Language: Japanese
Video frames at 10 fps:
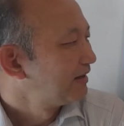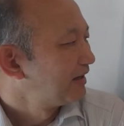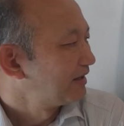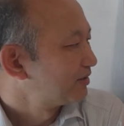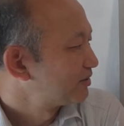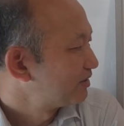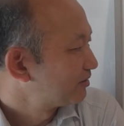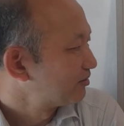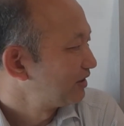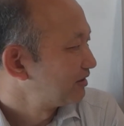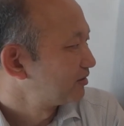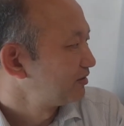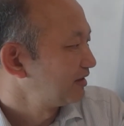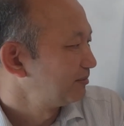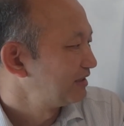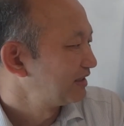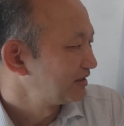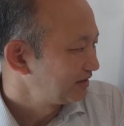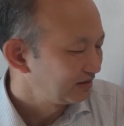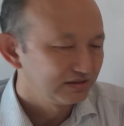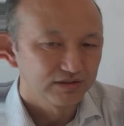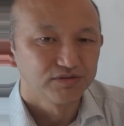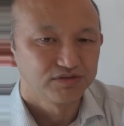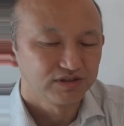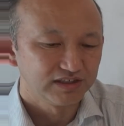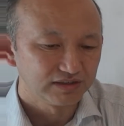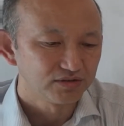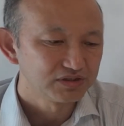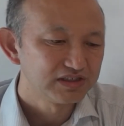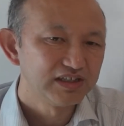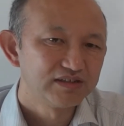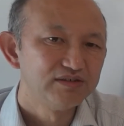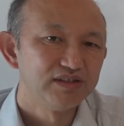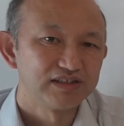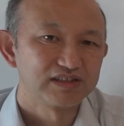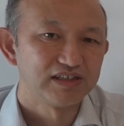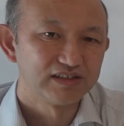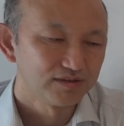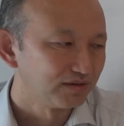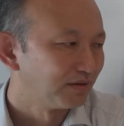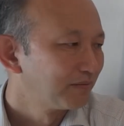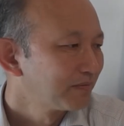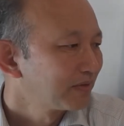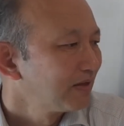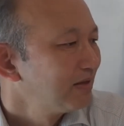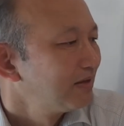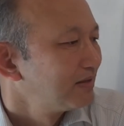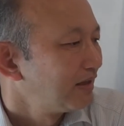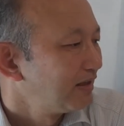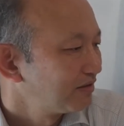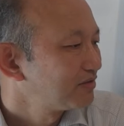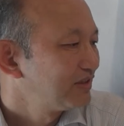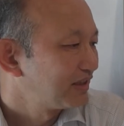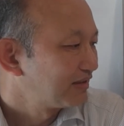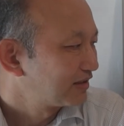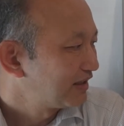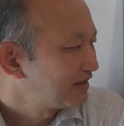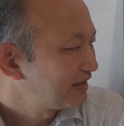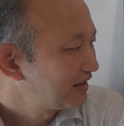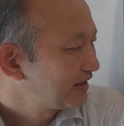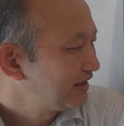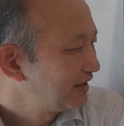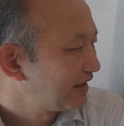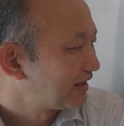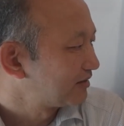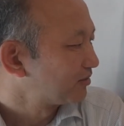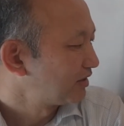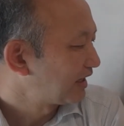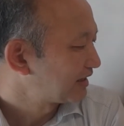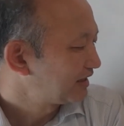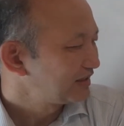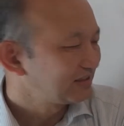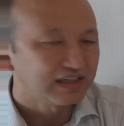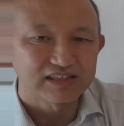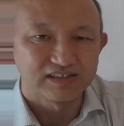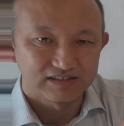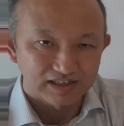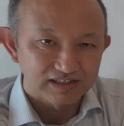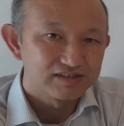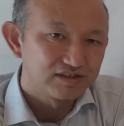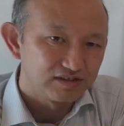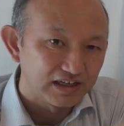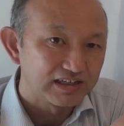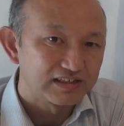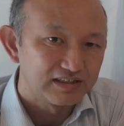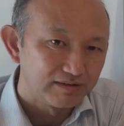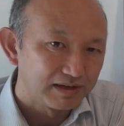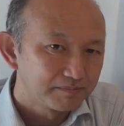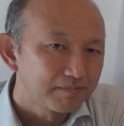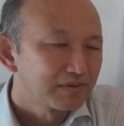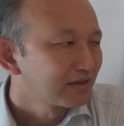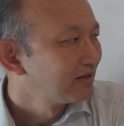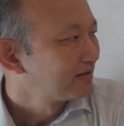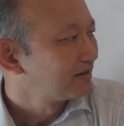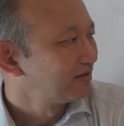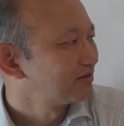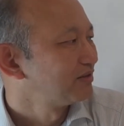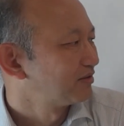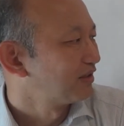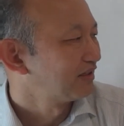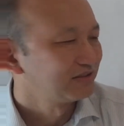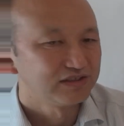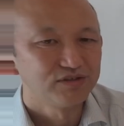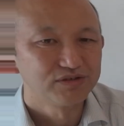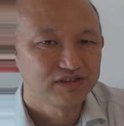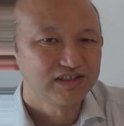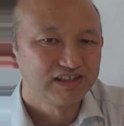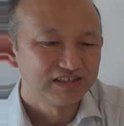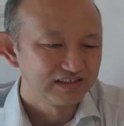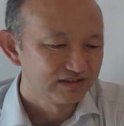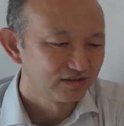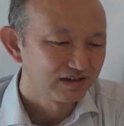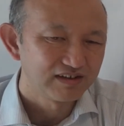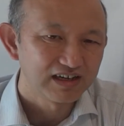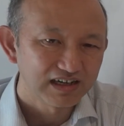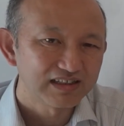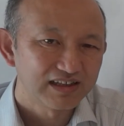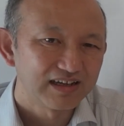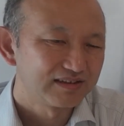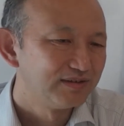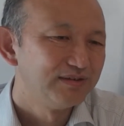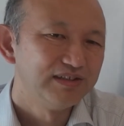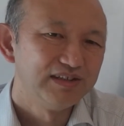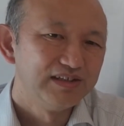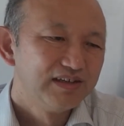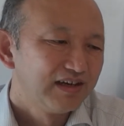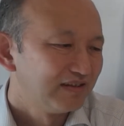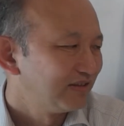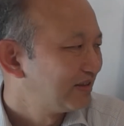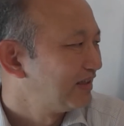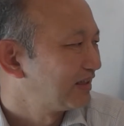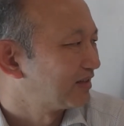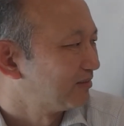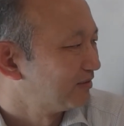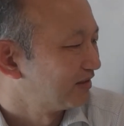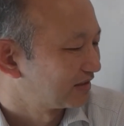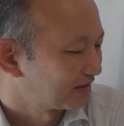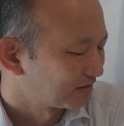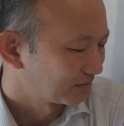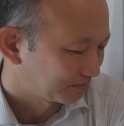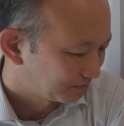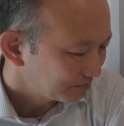えっと、この辺の国はみんな資本主義に移行していくんですけれど、で、要するに、あの、経済的にね、えっと、これ発展しなかったんです、社会主義のやり方では。要するにこれ、あの、資本主義の側が勝ったというふうに、あの、言っていいかと思うんですけど、